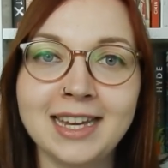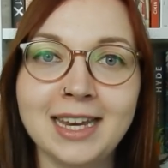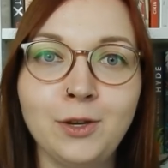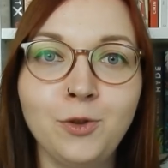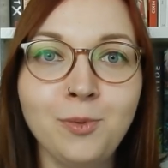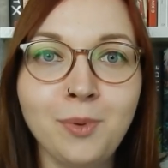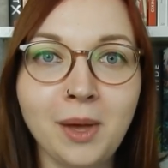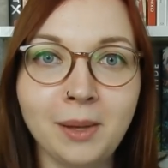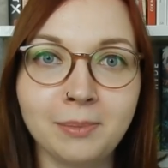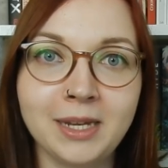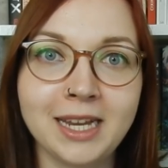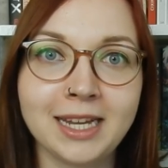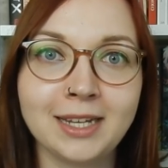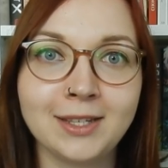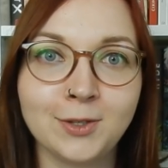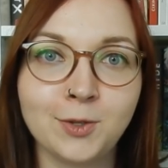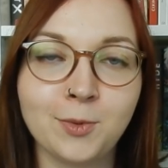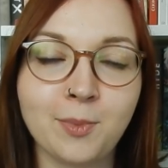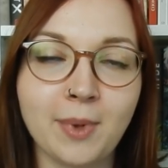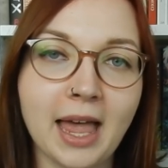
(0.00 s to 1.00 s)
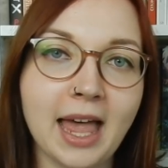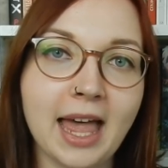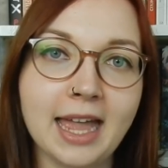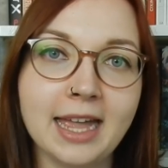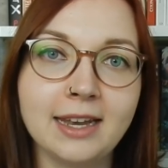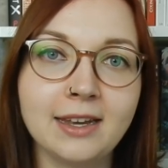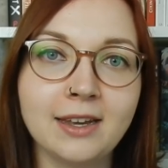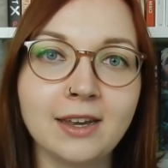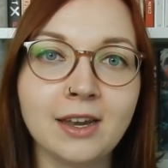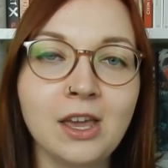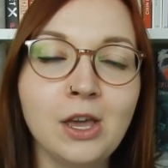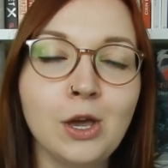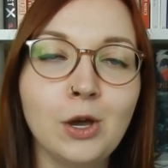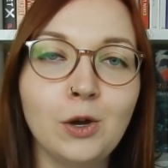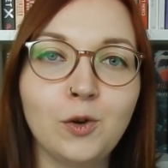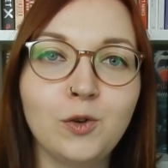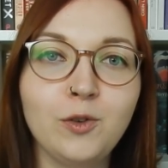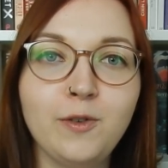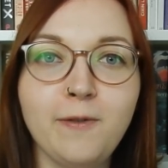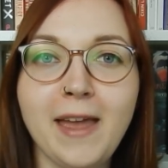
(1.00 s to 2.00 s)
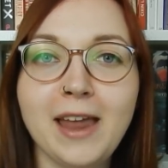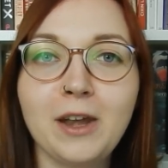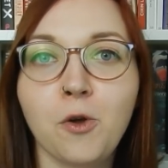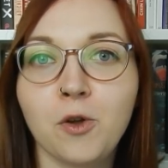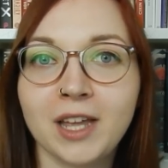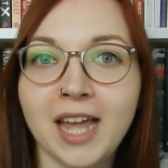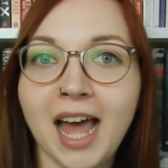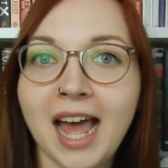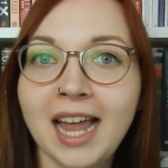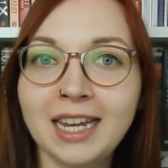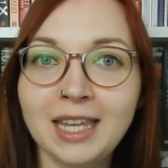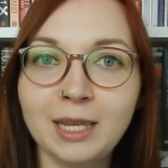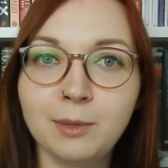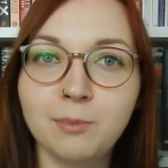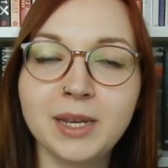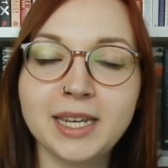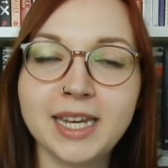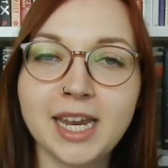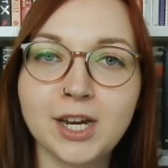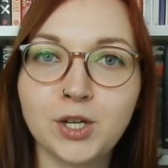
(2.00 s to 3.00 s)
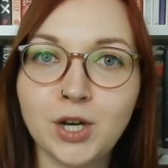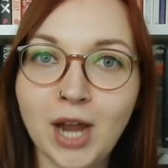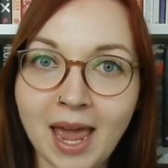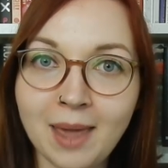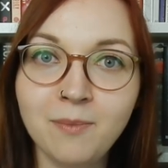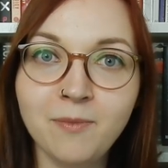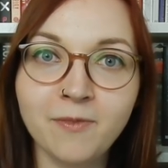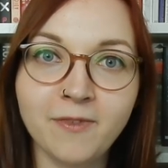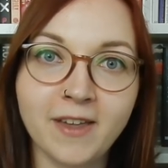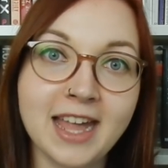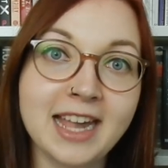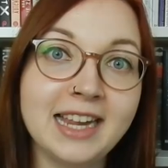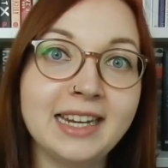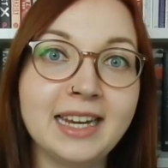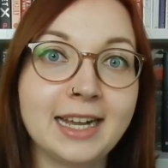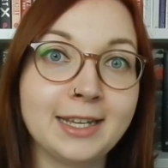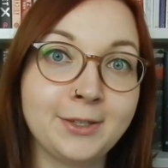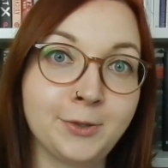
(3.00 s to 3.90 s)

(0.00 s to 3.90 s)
den Überblick zu behalten und wer noch gar nicht mit der Scheibenwelt,